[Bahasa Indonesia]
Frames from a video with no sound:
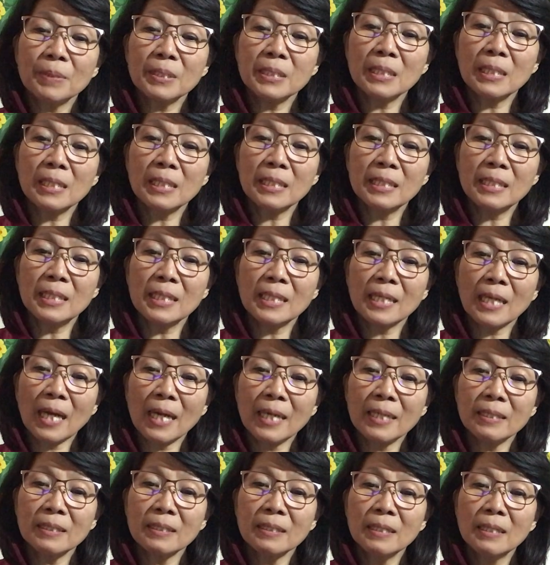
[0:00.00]

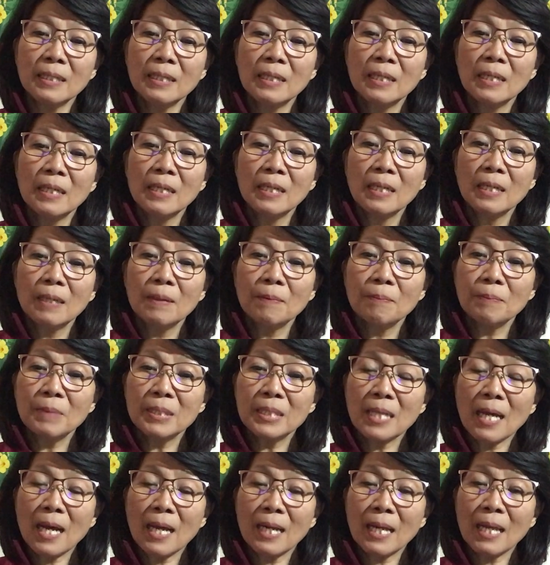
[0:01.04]
penyelidikan
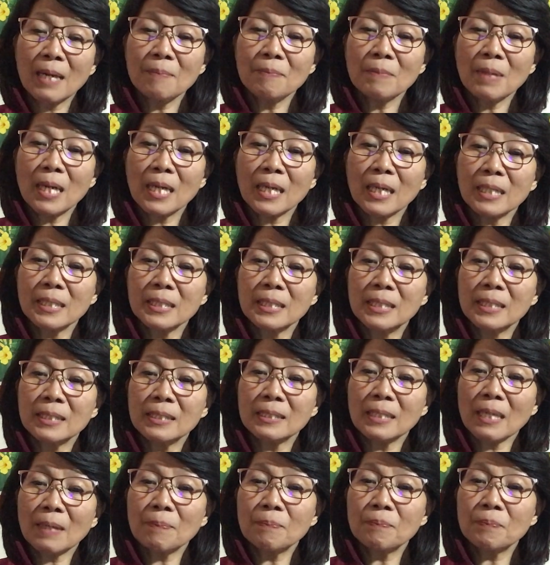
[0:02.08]
mendalam akan
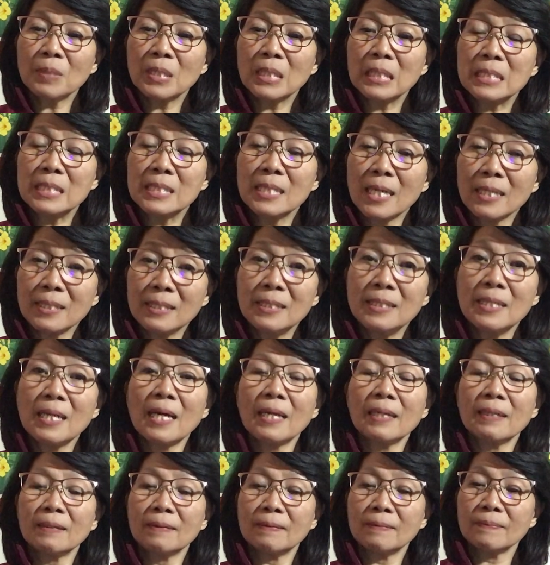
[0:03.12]
kitab
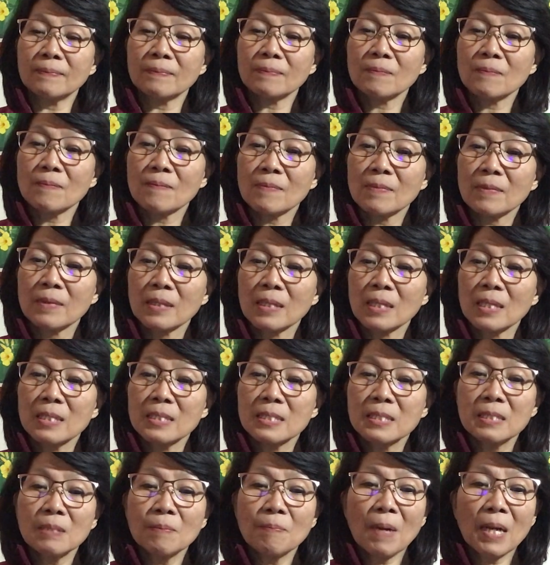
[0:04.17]
Kejadian
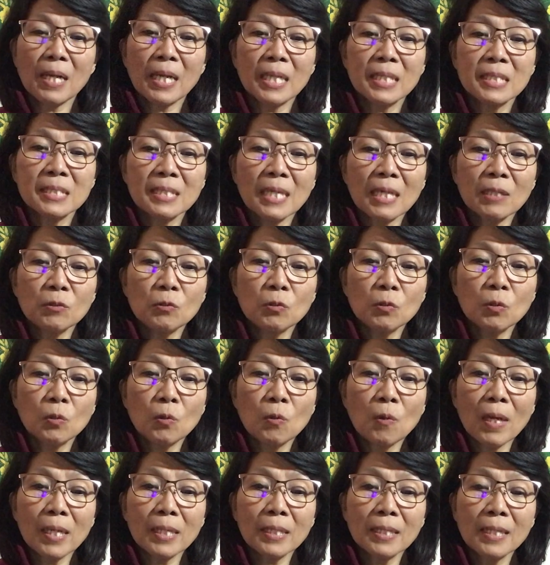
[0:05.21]
sebagai satu
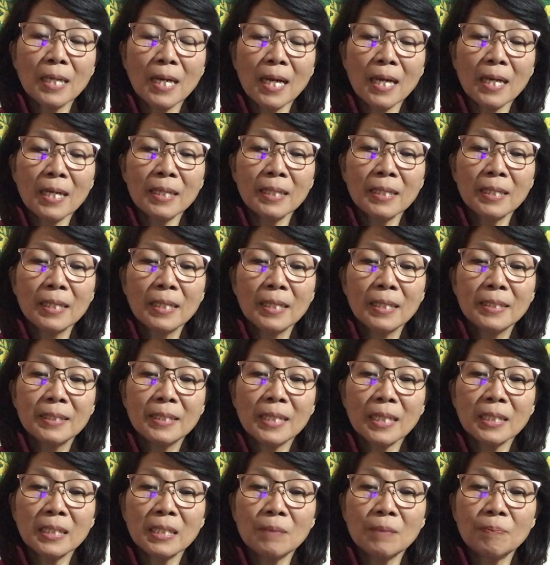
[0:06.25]
keluarga
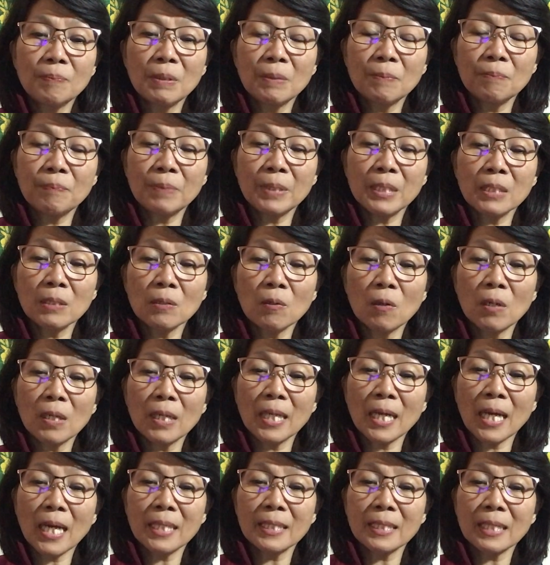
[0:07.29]
yang dipimpin
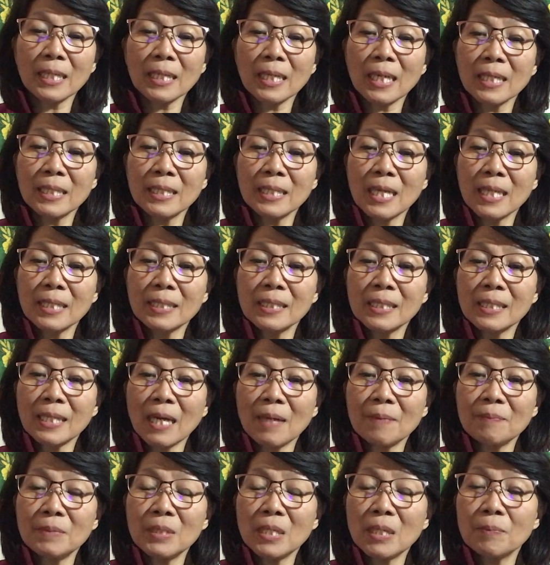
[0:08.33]
oleh anak laki-laki
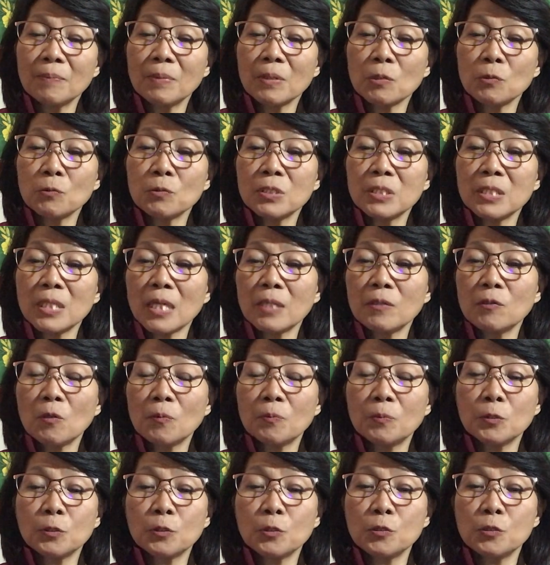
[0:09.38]
kami yang berusia
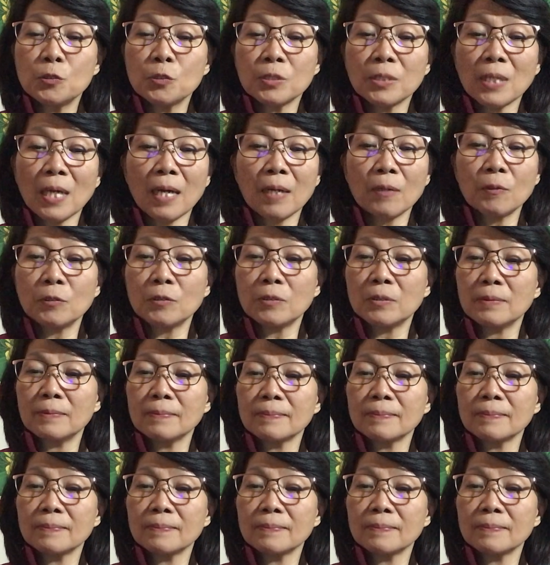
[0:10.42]
27 tahun.